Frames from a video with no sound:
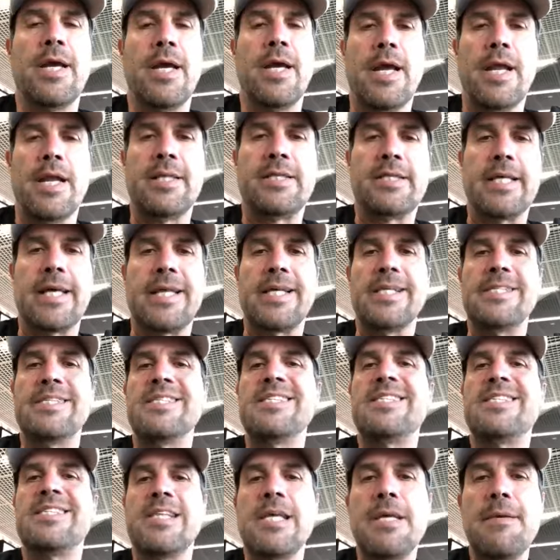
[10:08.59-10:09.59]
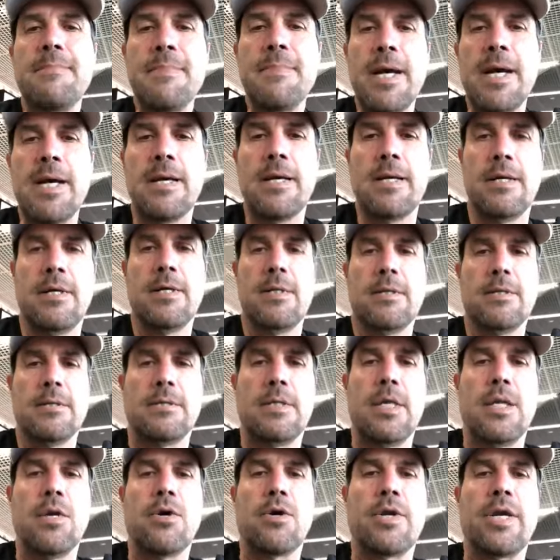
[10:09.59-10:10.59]
el estar encima
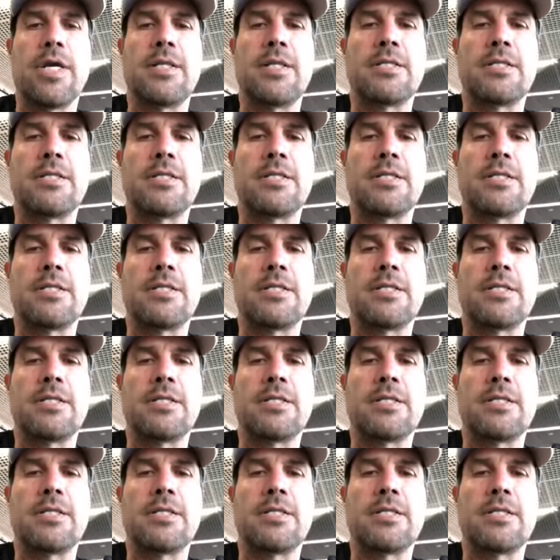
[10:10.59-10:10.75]
de lo que